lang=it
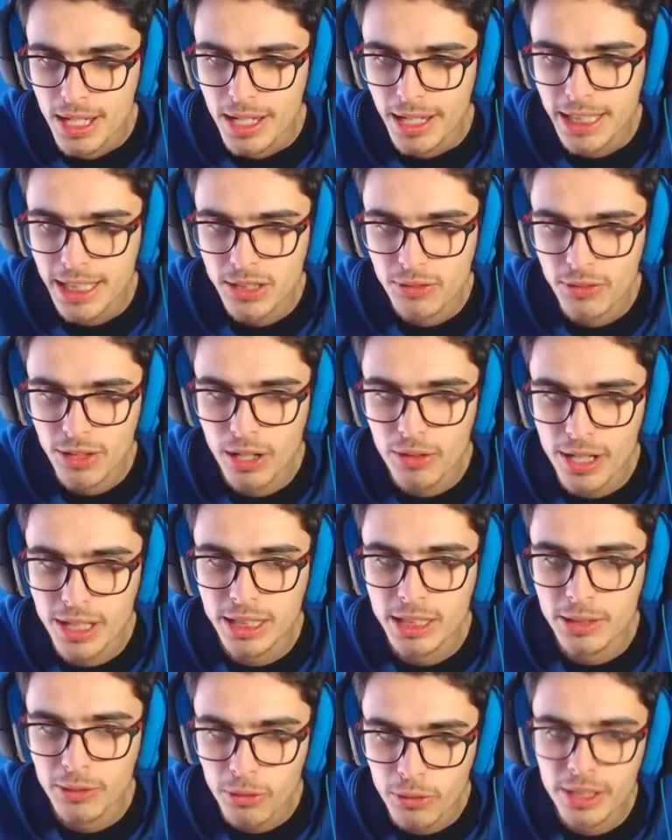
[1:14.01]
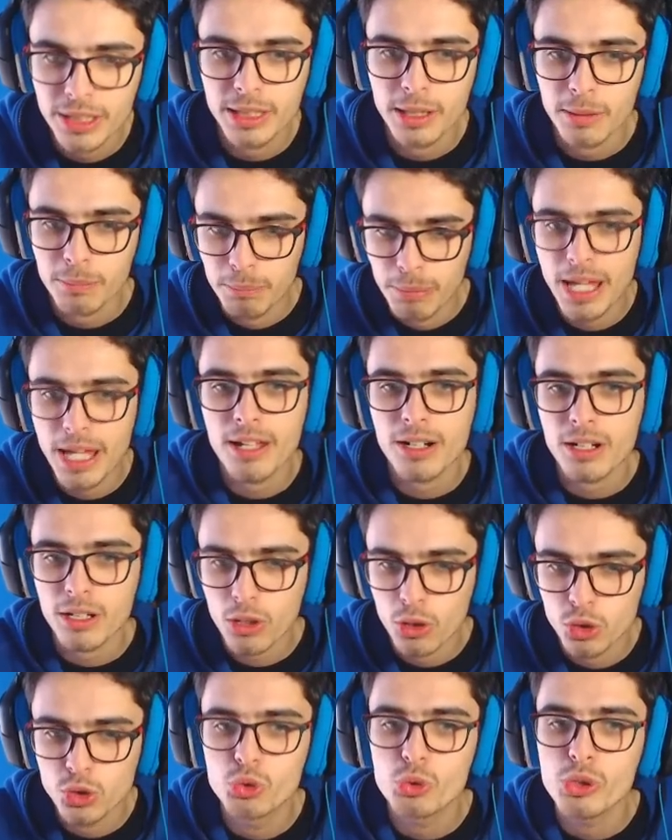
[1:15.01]
che servirà ovviamente come vedete per
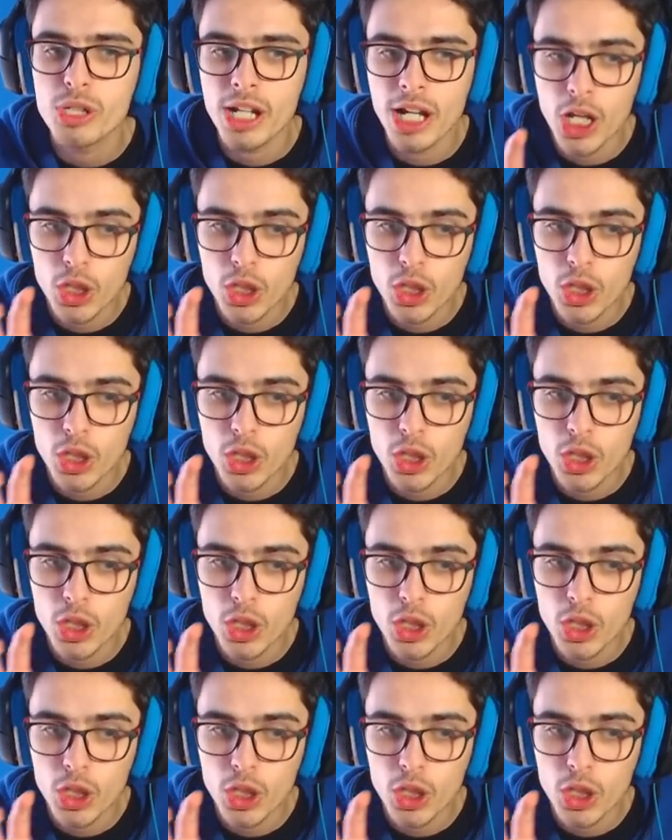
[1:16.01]
costruire